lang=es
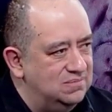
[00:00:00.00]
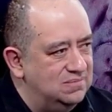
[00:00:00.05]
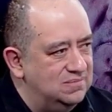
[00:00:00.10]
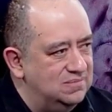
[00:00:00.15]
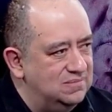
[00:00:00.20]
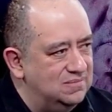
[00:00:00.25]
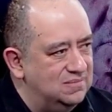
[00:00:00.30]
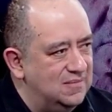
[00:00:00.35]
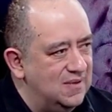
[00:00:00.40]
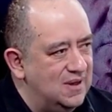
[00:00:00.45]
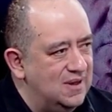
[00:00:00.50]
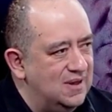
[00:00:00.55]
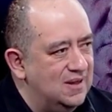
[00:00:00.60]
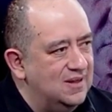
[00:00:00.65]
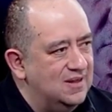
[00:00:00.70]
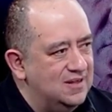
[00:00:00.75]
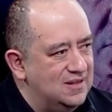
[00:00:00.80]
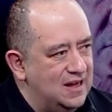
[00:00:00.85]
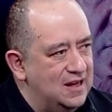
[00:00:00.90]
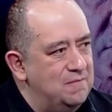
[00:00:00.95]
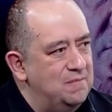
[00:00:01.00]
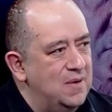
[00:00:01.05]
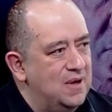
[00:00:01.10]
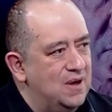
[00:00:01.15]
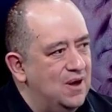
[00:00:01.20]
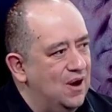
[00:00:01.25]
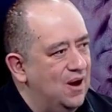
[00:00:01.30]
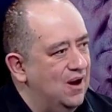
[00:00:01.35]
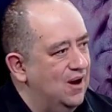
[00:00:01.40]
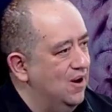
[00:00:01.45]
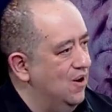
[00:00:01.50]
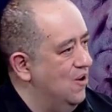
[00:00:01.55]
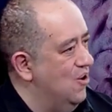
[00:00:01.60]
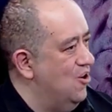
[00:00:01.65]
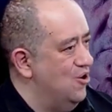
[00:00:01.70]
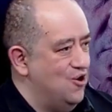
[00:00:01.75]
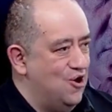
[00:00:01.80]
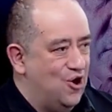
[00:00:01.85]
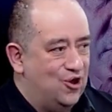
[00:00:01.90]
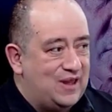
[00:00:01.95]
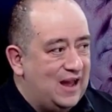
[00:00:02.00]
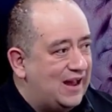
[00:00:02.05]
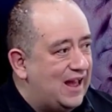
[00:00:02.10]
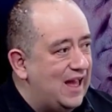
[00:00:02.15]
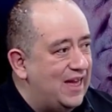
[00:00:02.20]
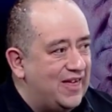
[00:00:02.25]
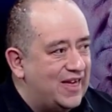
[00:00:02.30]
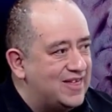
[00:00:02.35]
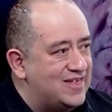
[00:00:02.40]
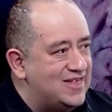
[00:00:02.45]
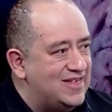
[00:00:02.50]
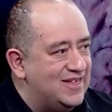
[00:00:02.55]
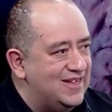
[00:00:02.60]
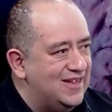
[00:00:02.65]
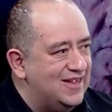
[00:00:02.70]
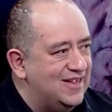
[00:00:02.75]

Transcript: Sí. Sí. O no te quedas.